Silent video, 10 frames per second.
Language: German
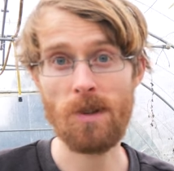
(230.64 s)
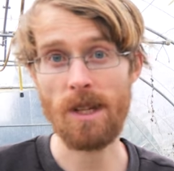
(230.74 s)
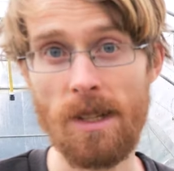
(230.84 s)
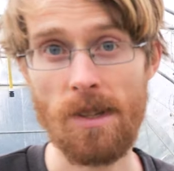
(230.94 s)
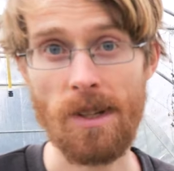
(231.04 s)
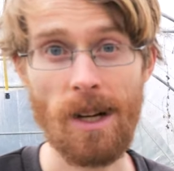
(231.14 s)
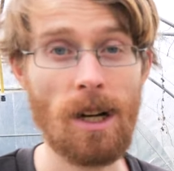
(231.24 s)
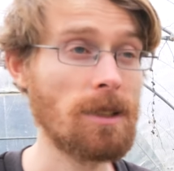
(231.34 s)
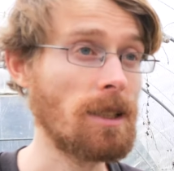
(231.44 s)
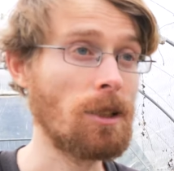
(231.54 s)
bis 60
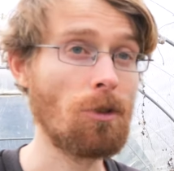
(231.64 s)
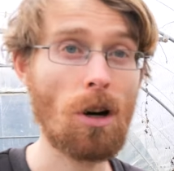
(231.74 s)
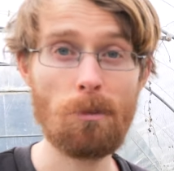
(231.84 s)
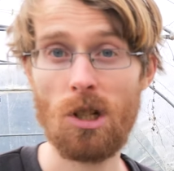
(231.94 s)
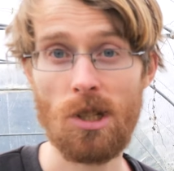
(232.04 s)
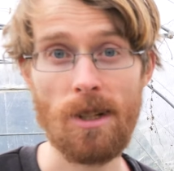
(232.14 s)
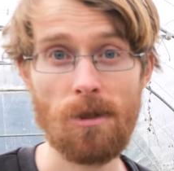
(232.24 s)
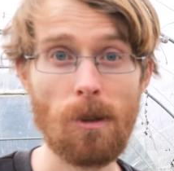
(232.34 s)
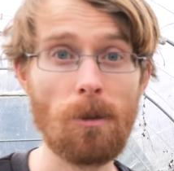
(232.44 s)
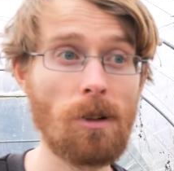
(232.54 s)
Grad. Enormer
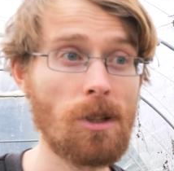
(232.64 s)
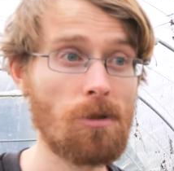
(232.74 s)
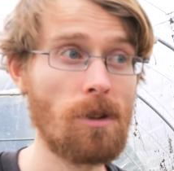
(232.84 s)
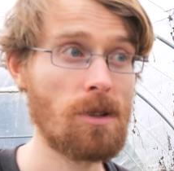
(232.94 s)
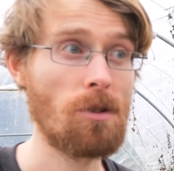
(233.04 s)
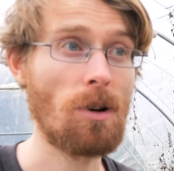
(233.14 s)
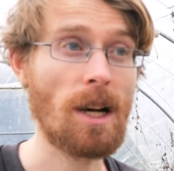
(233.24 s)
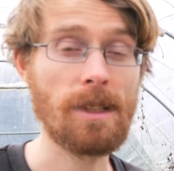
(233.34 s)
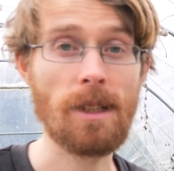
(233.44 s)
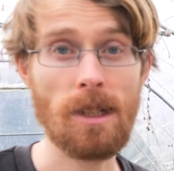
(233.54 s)
Stress für die Pflanzen, da sind auch
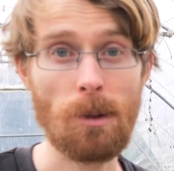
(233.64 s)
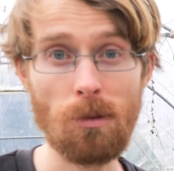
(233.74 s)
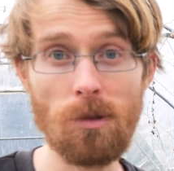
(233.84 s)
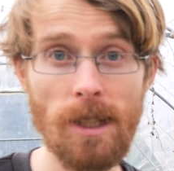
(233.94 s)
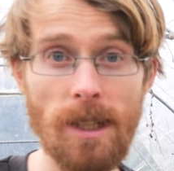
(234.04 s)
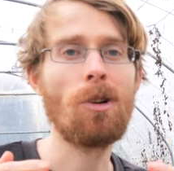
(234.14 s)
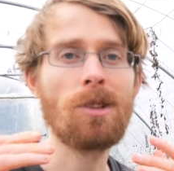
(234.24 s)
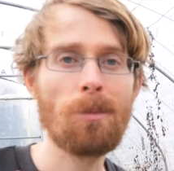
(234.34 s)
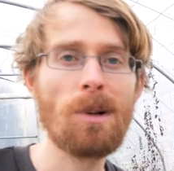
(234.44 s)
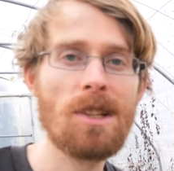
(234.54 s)
einige kaputt gegangen.
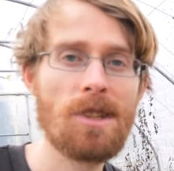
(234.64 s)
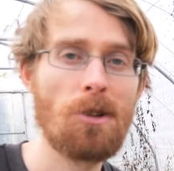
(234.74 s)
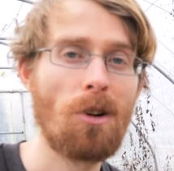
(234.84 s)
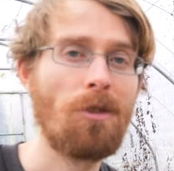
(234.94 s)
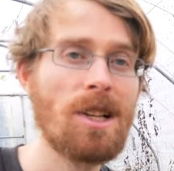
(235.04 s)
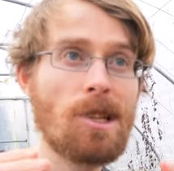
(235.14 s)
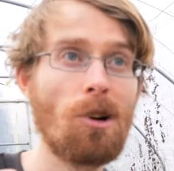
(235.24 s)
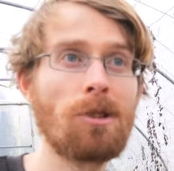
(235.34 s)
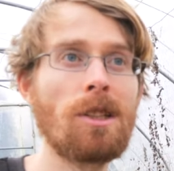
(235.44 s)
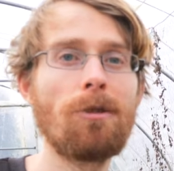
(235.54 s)
Und da bildet sich noch
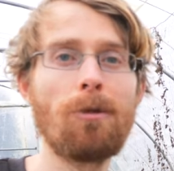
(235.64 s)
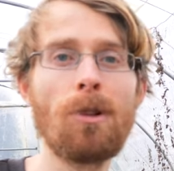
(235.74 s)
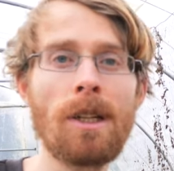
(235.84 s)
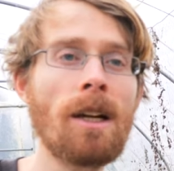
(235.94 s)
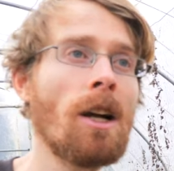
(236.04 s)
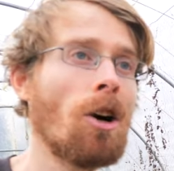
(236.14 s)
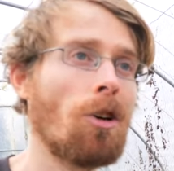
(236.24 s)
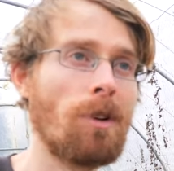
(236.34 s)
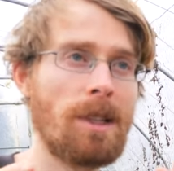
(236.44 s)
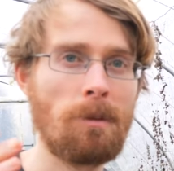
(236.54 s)
Wasser unter der Folie
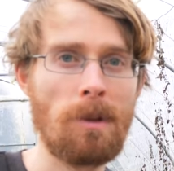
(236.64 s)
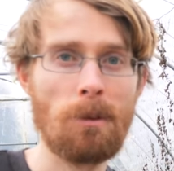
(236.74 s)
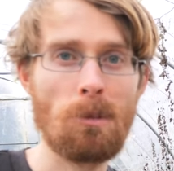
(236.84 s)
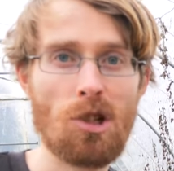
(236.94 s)
und wenn in einem